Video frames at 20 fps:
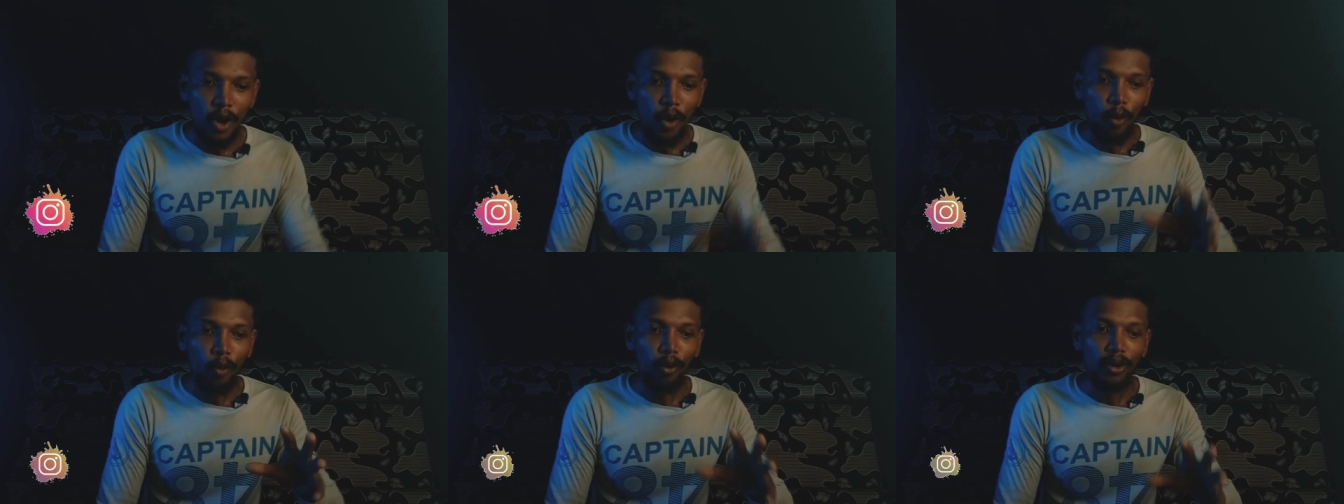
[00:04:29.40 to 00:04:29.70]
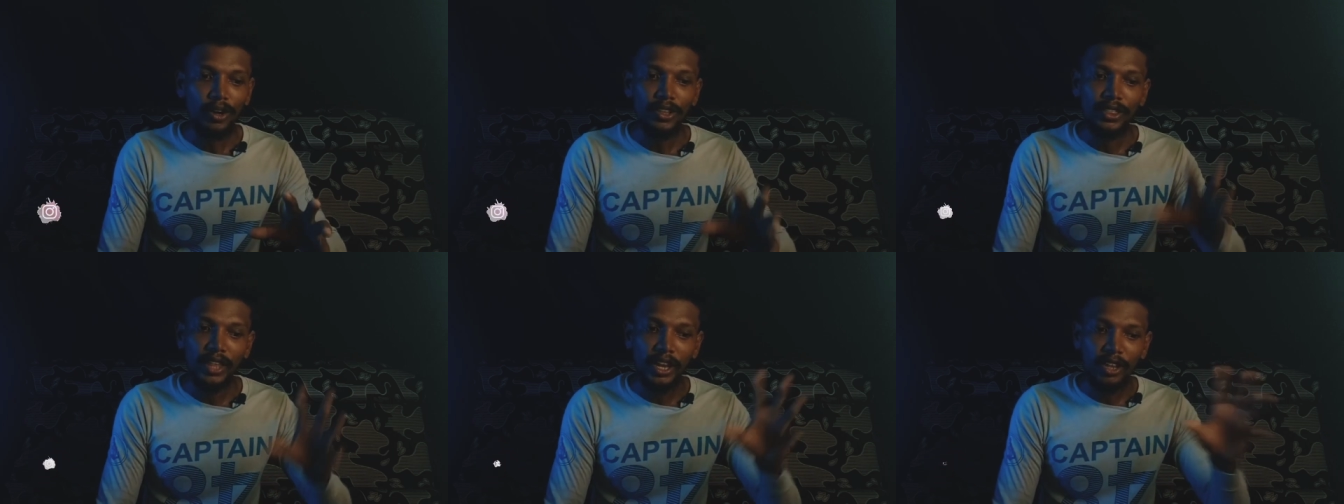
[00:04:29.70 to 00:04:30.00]

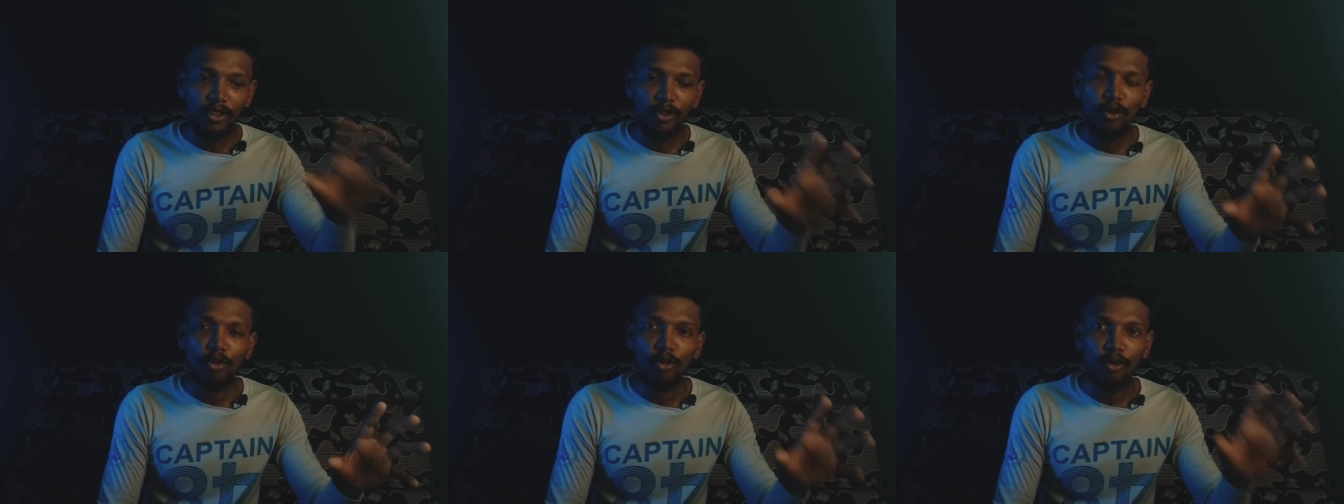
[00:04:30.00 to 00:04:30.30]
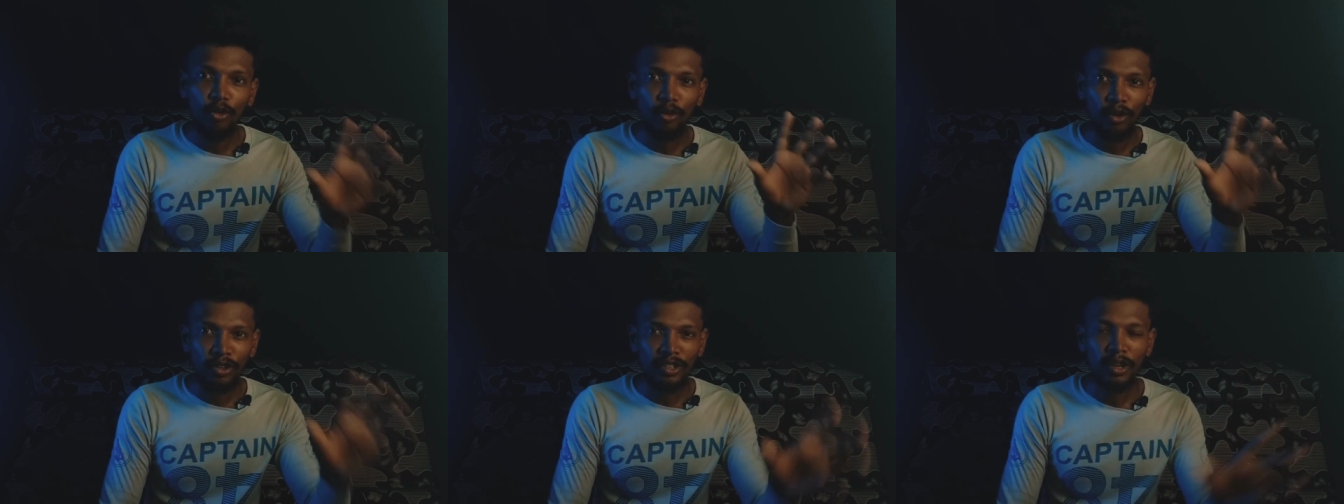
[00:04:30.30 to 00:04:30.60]
உங்களுக்கு தெரிஞ்சவங்க
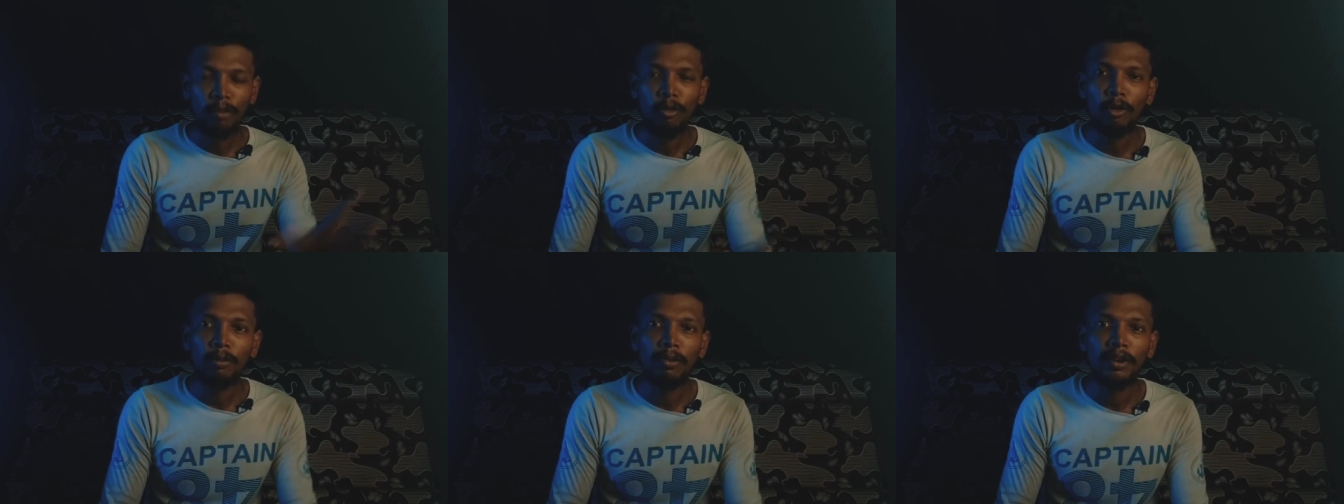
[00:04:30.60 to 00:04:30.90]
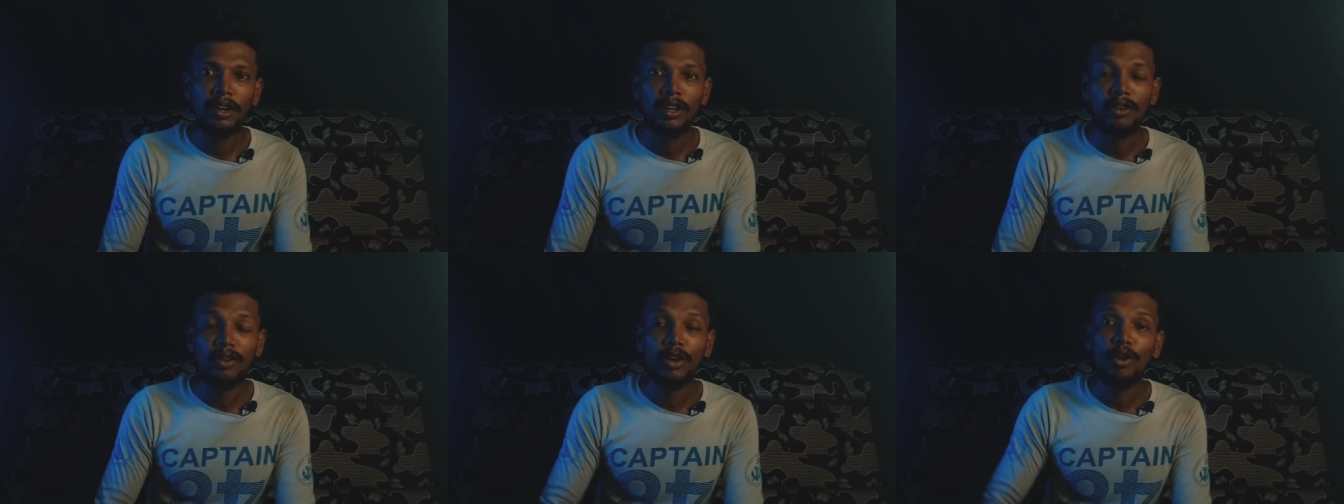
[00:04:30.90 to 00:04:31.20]
உங்களுக்கு சப்போர்ட்
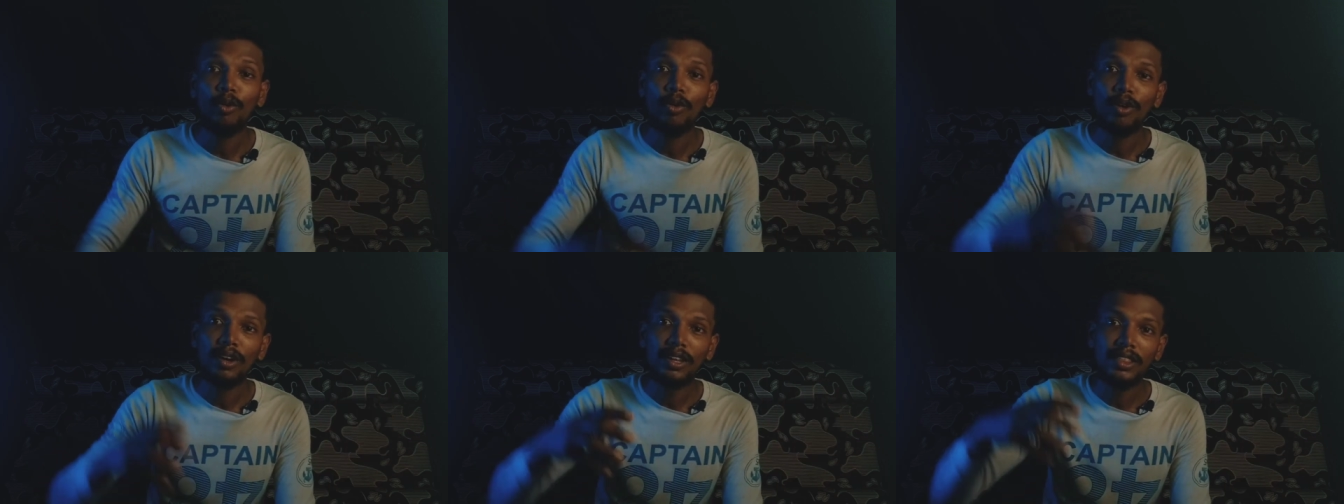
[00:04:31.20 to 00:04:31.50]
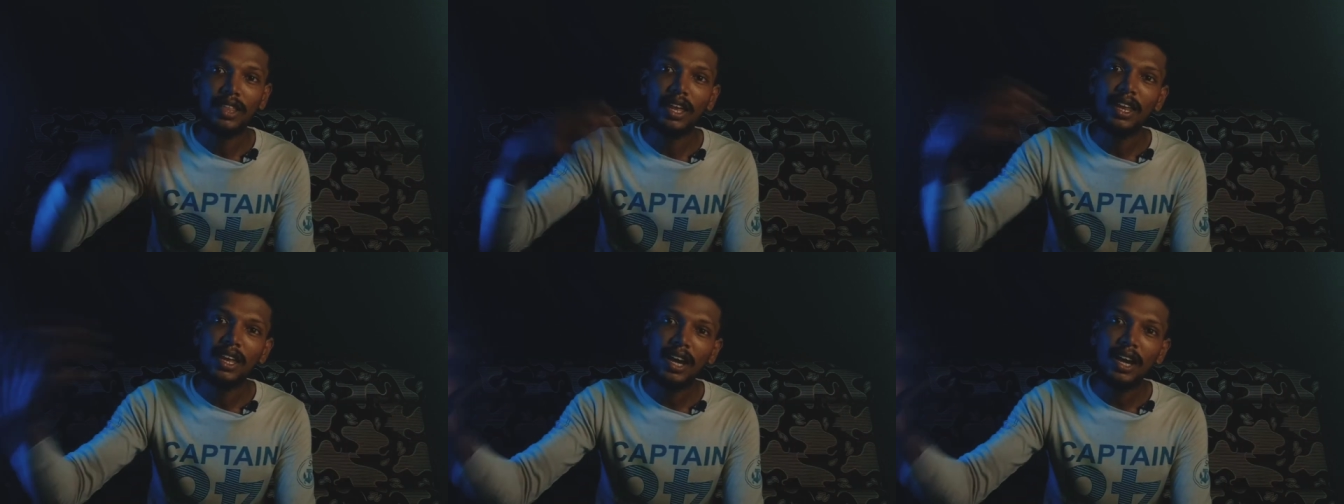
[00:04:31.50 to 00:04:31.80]
பண்ணுறத விட
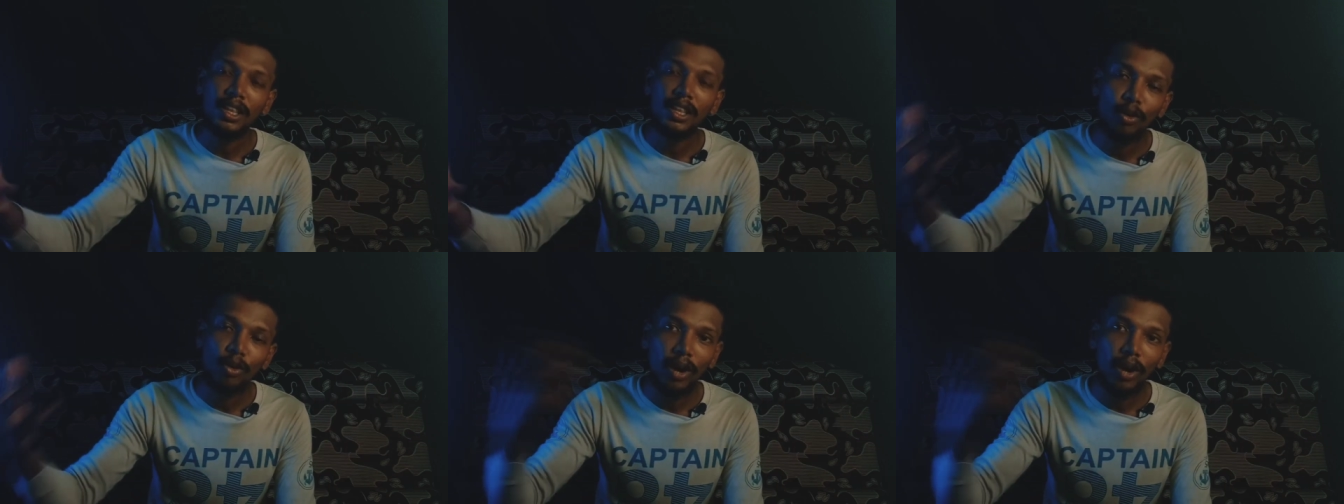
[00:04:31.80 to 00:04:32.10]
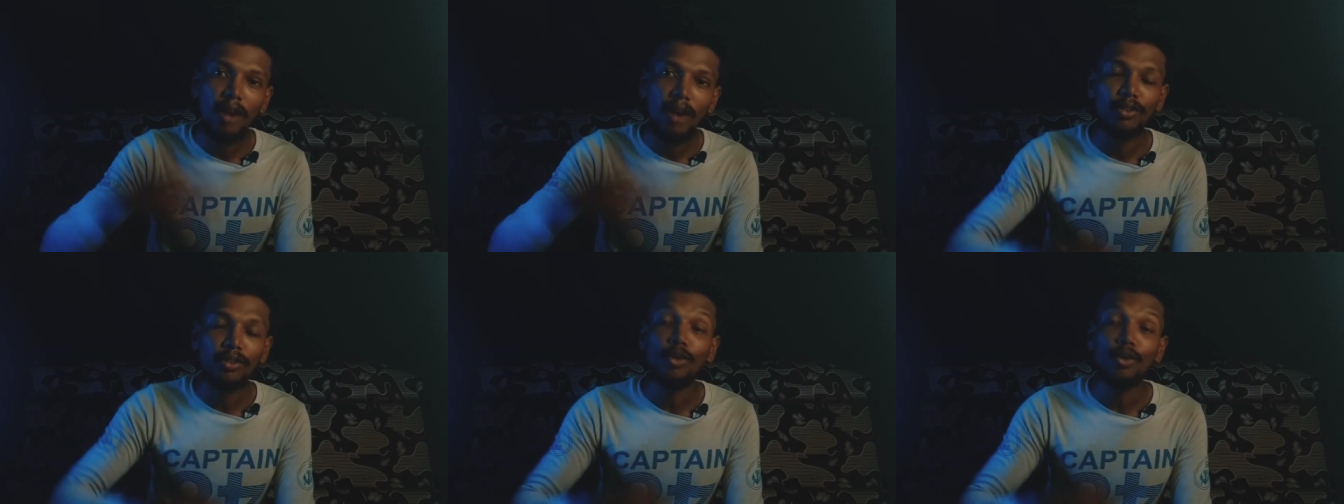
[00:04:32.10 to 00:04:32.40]
உங்களுக்கு தெரியாத ஒரு
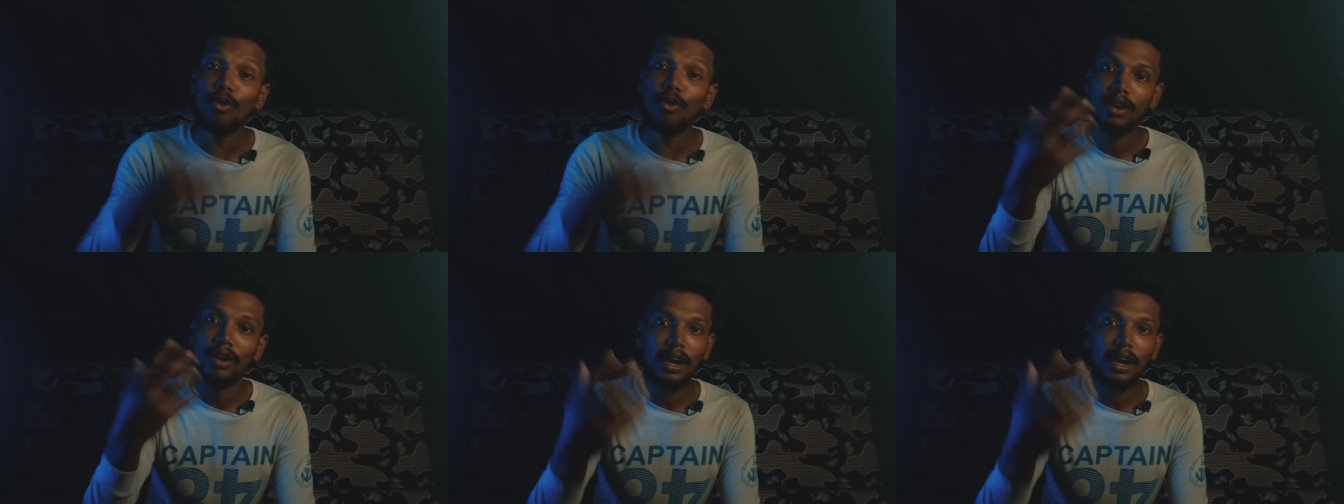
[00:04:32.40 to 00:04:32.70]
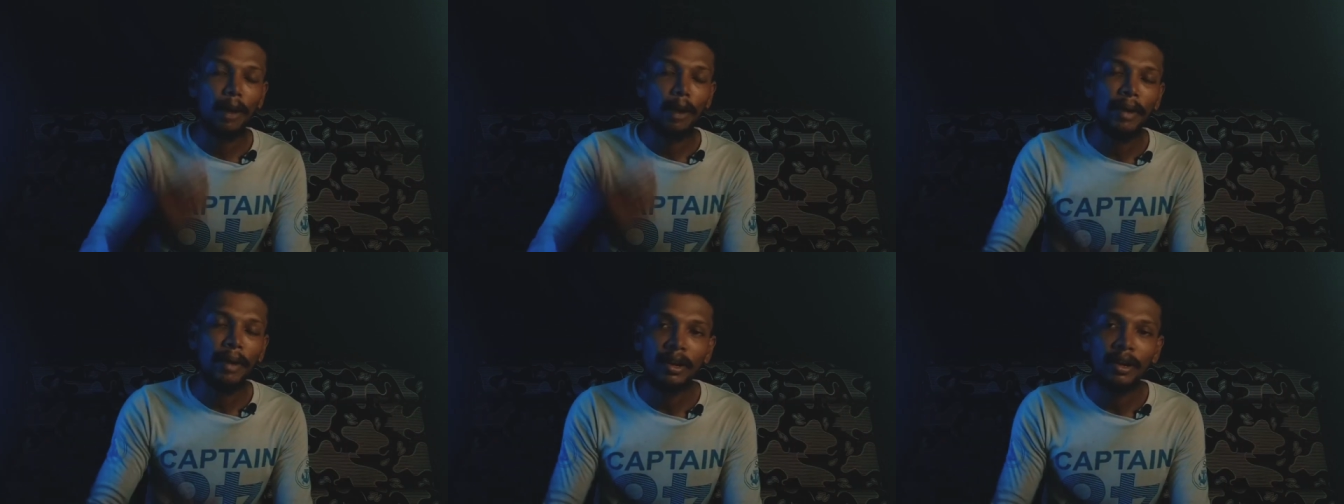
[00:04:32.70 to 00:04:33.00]
ஆள் வந்து உங்களுக்கு
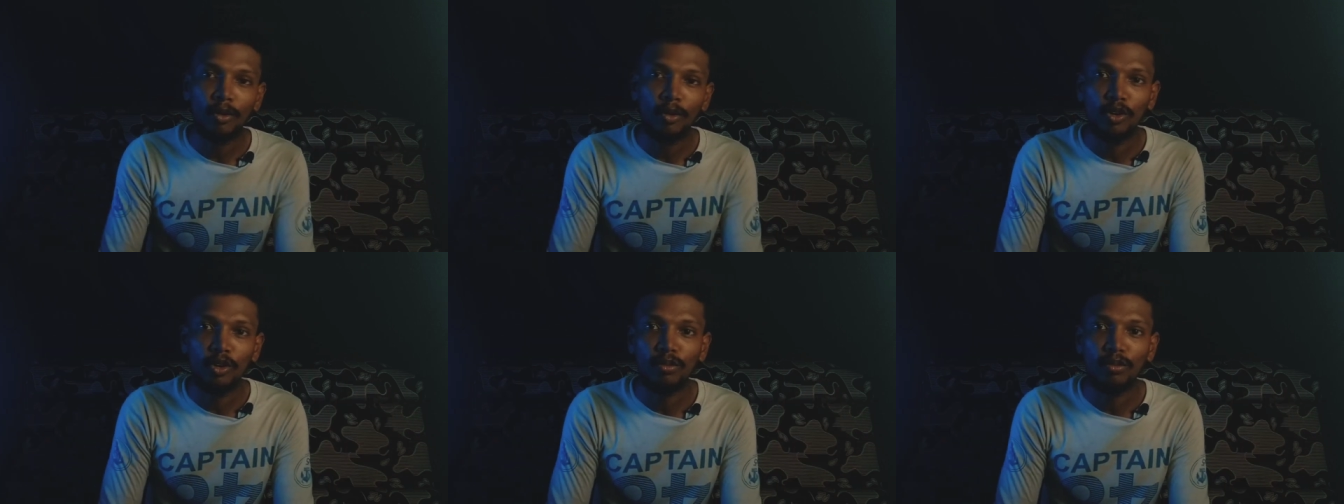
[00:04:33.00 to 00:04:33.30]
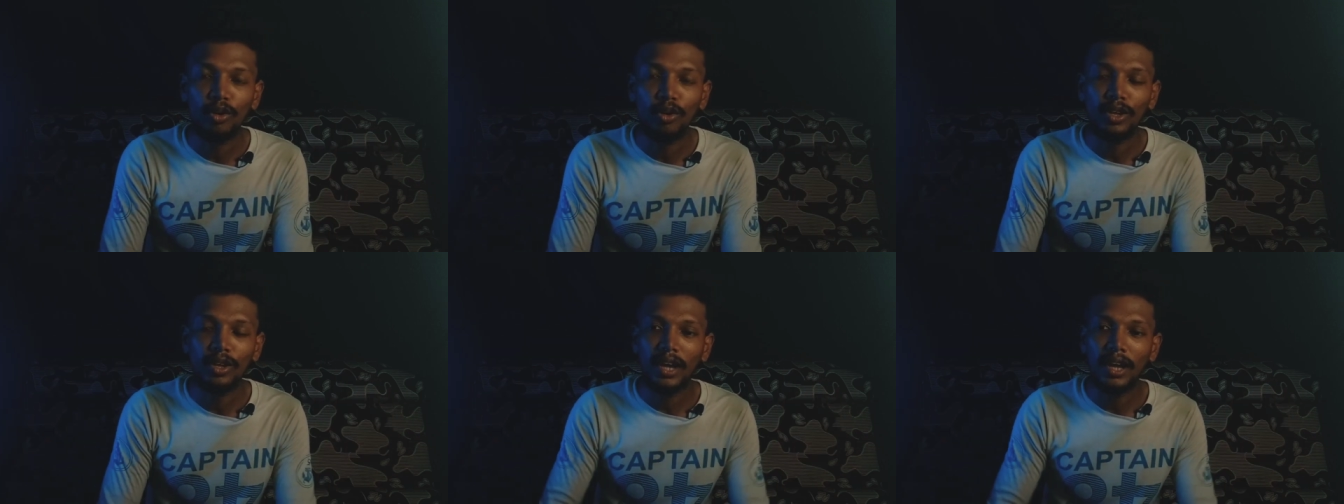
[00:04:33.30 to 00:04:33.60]
கமெண்ட்
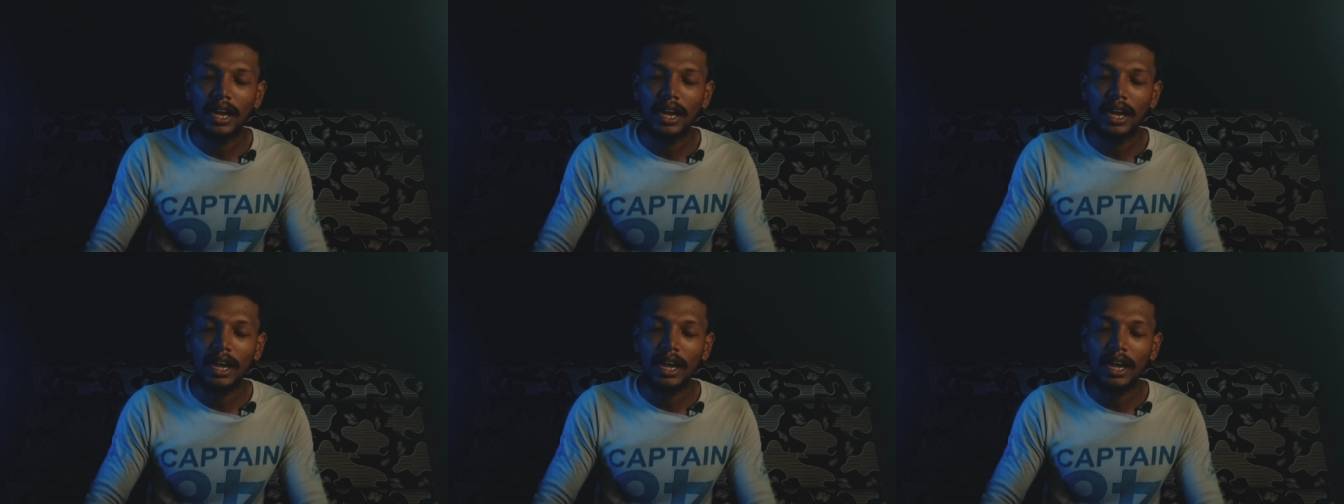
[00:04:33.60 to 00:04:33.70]
கொடுக்கும்போது